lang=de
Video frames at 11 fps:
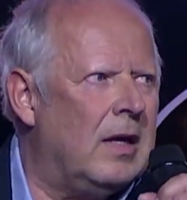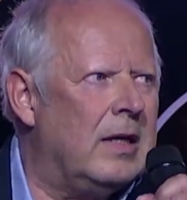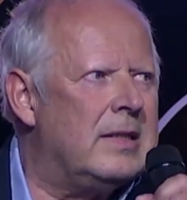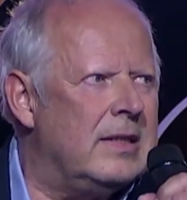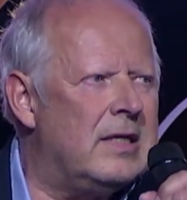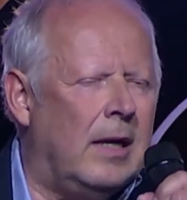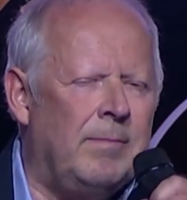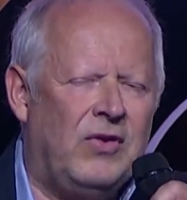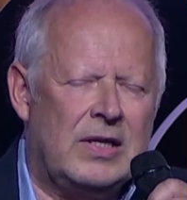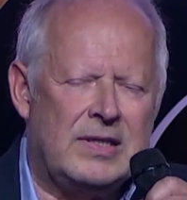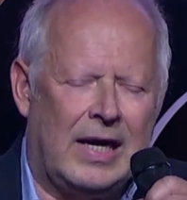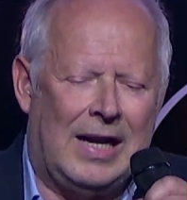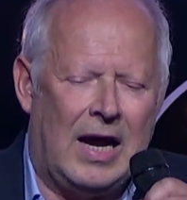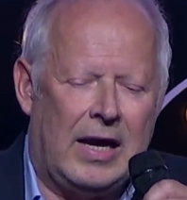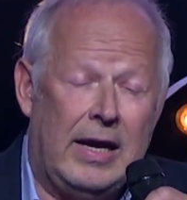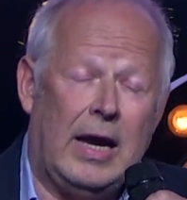Es ist eben, wie gesagt,
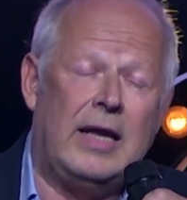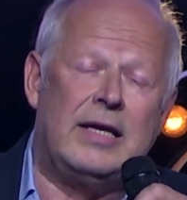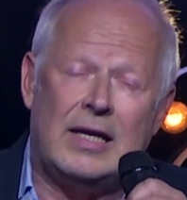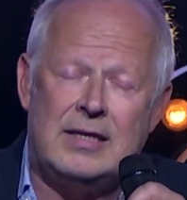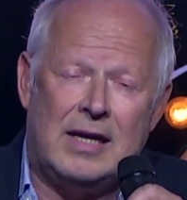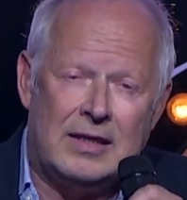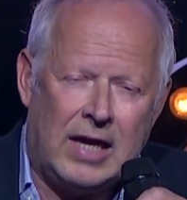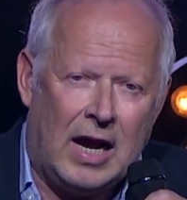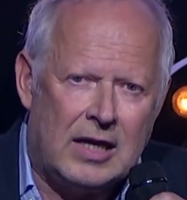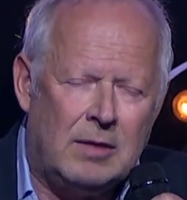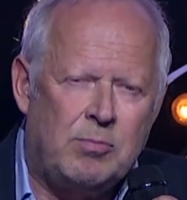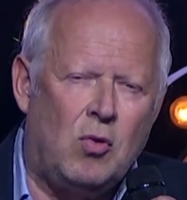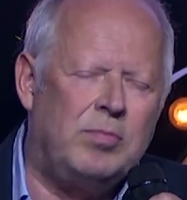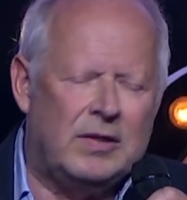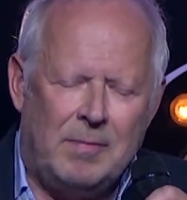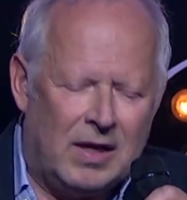lange her. Ich hatte dann
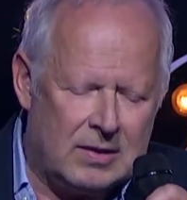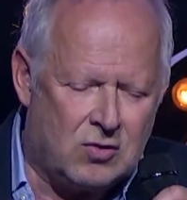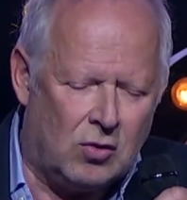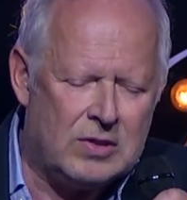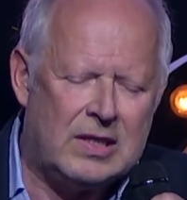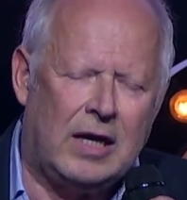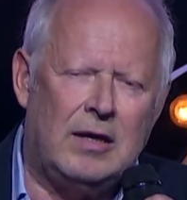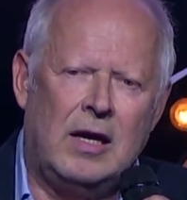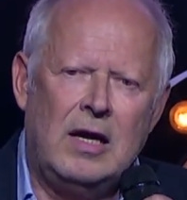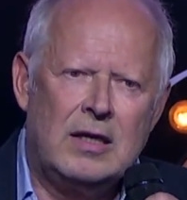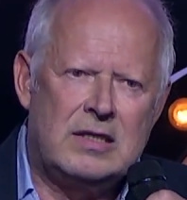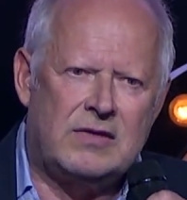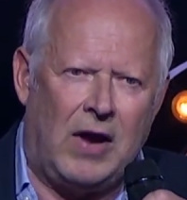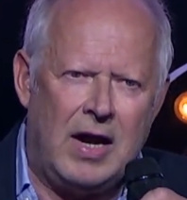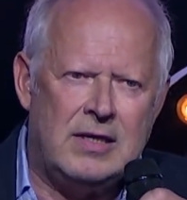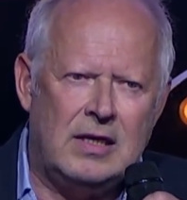Theaterproben, ich mache das kurz, eine
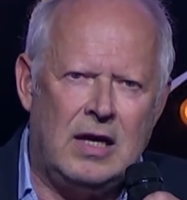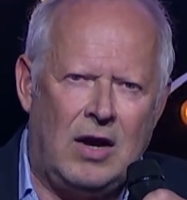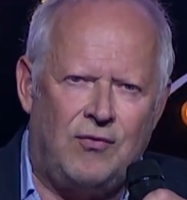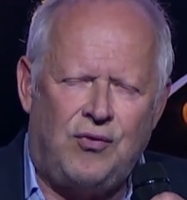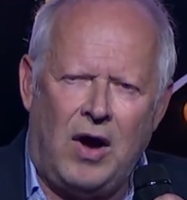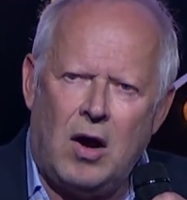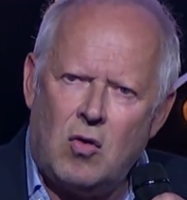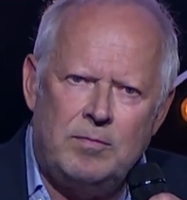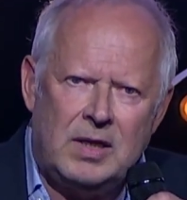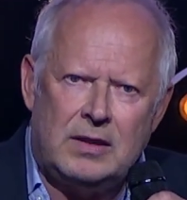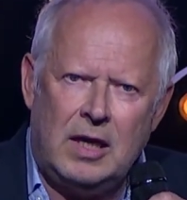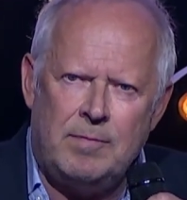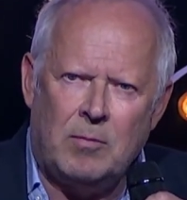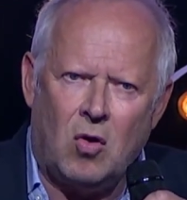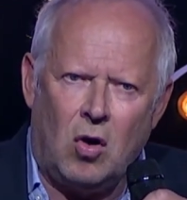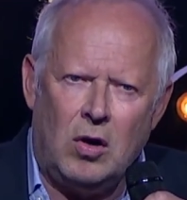zweite Erfahrung mit
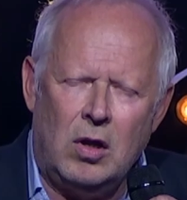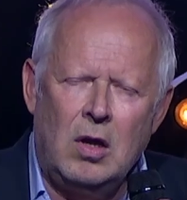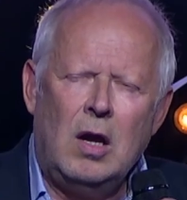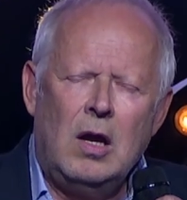Nebenrolle.